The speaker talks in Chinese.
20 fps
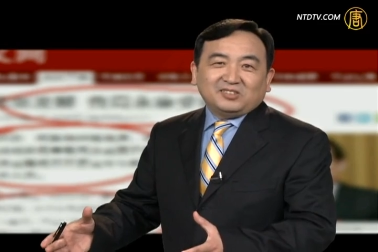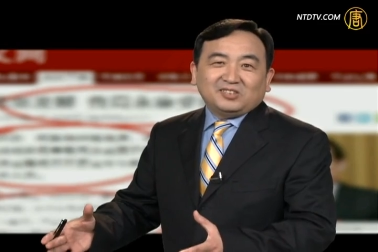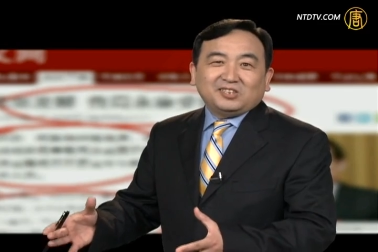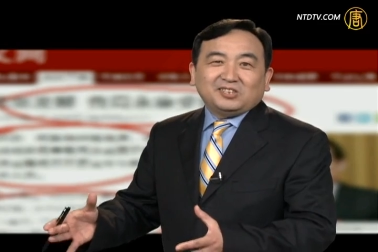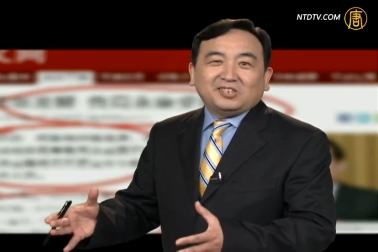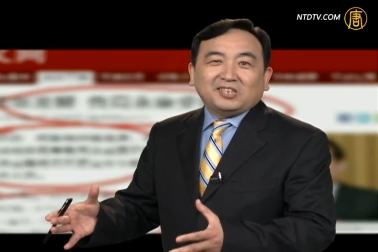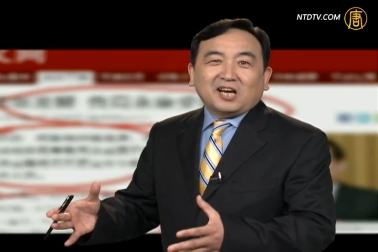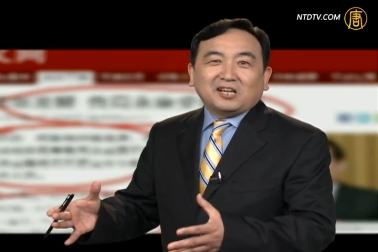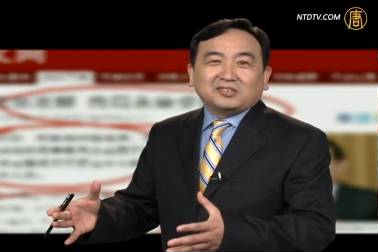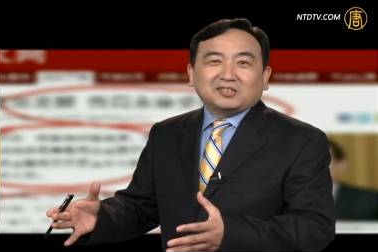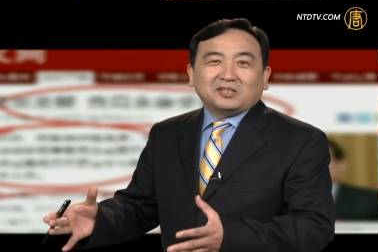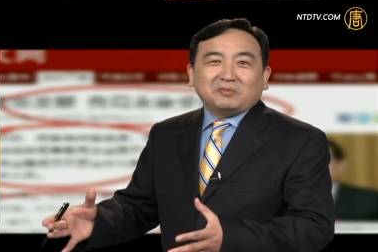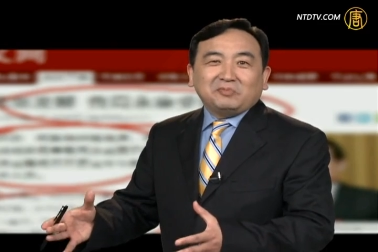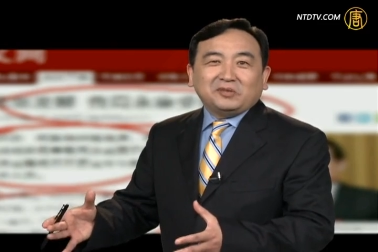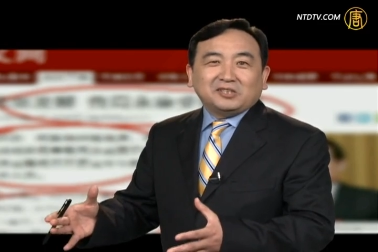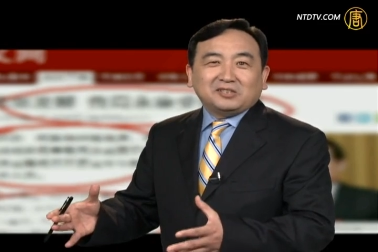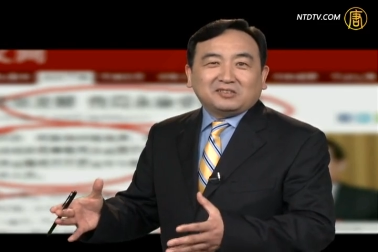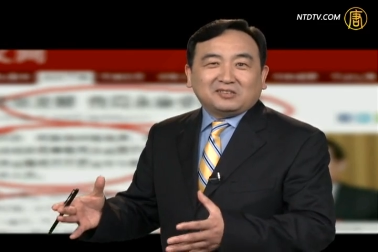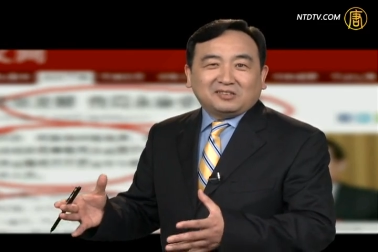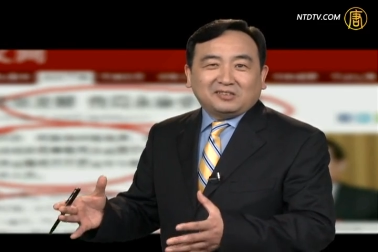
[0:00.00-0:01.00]
江泽
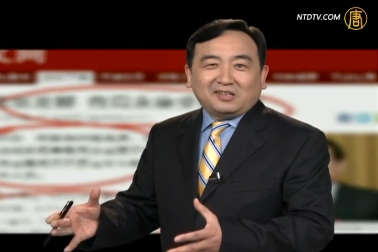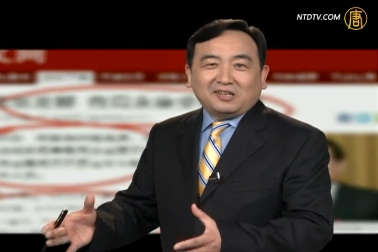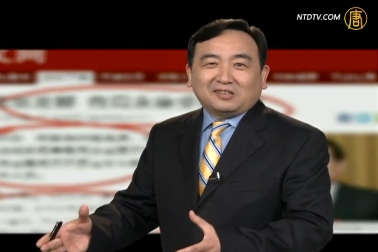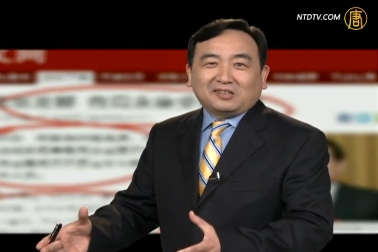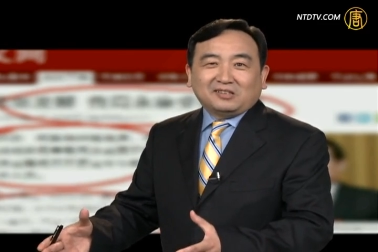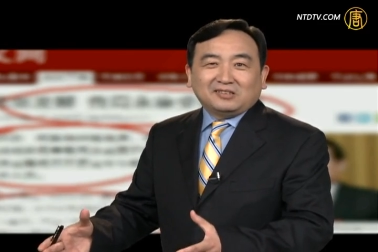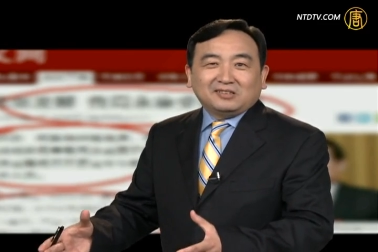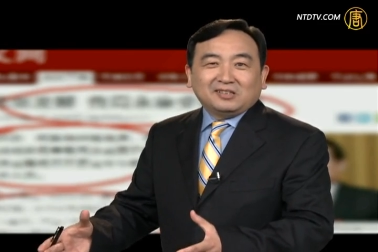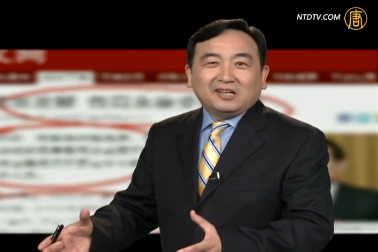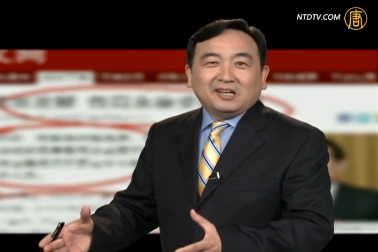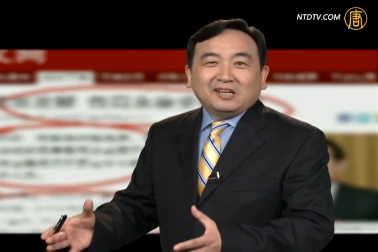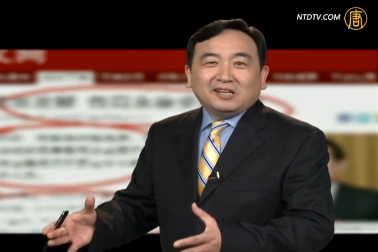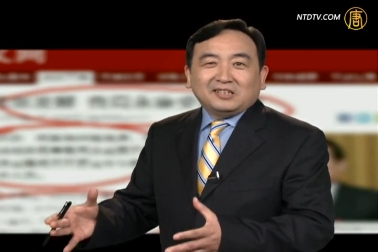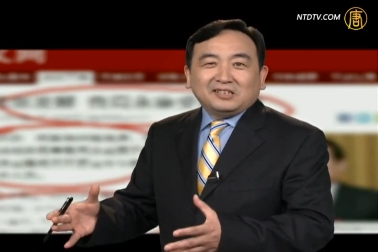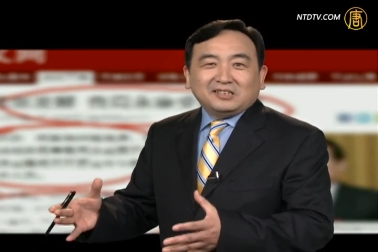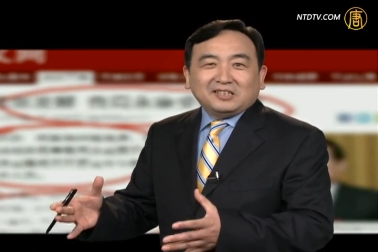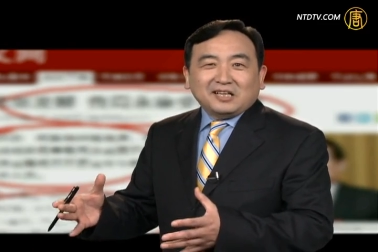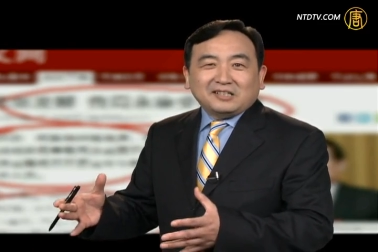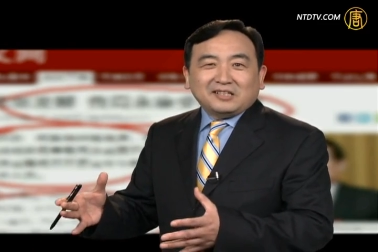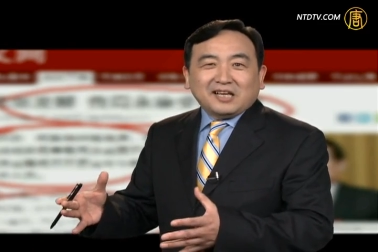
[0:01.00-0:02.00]
民死定了。
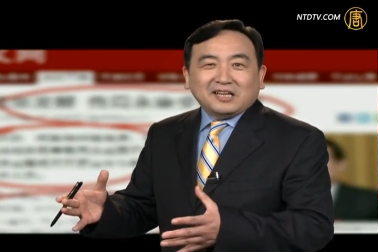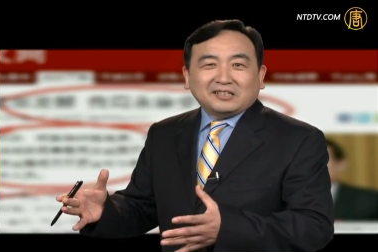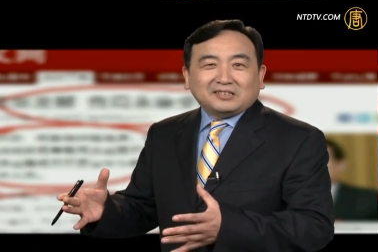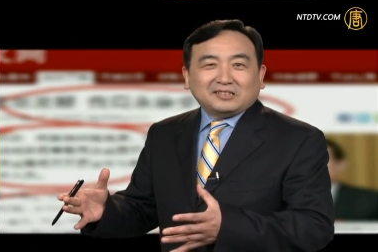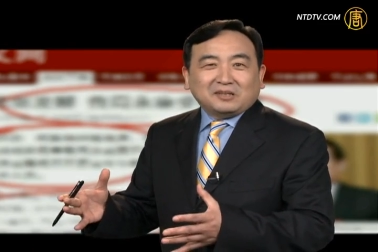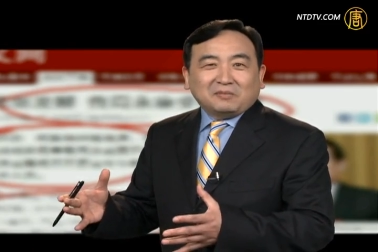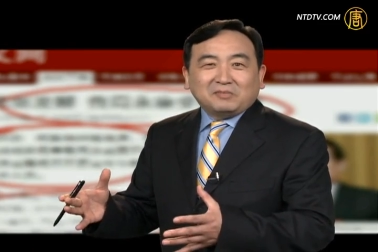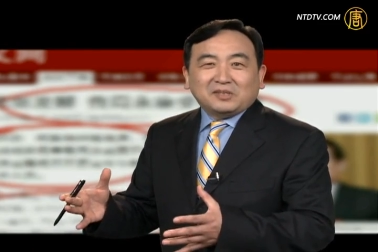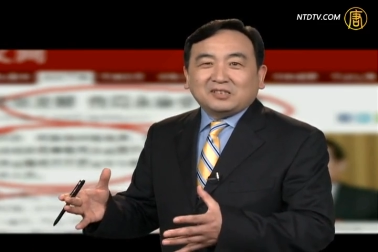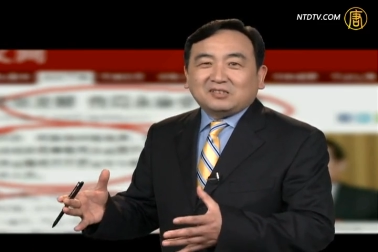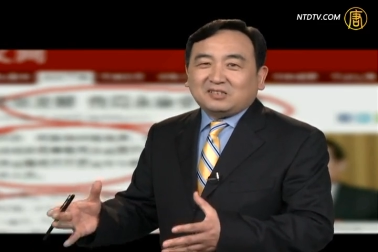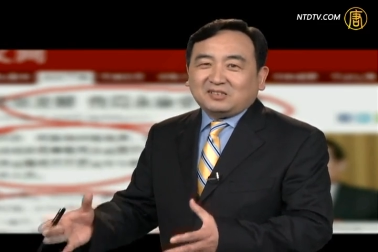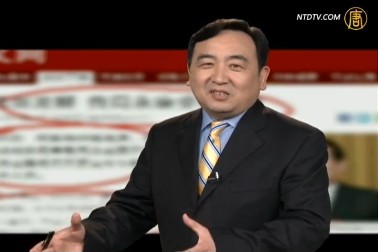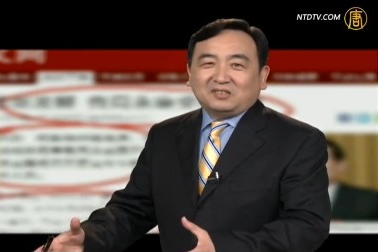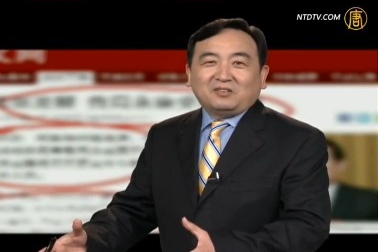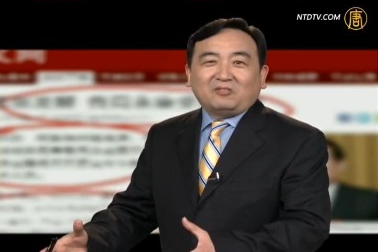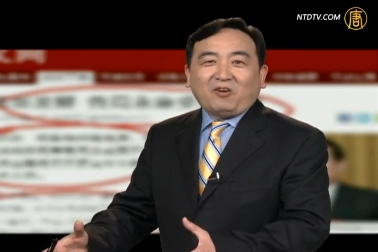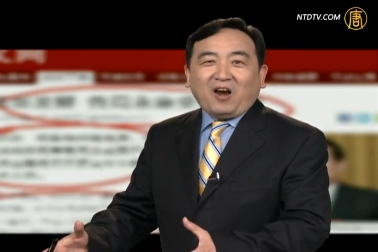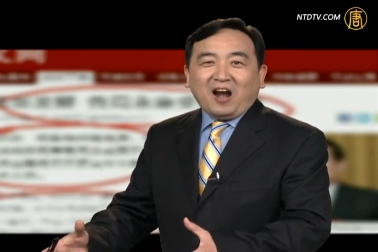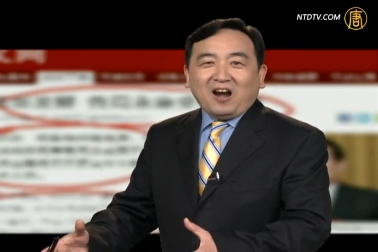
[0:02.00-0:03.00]
现在怎么
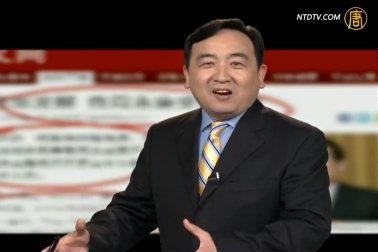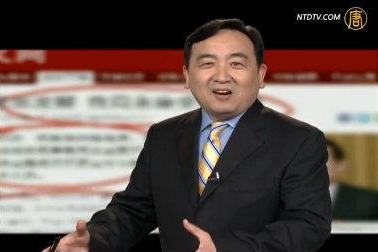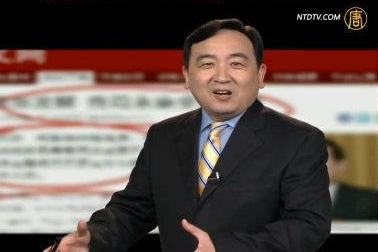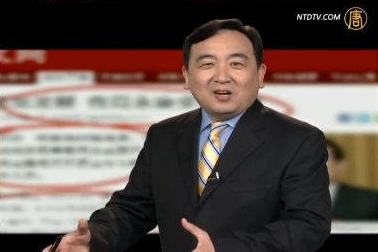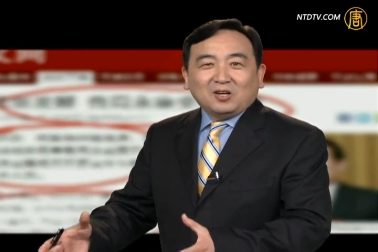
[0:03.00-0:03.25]
死法？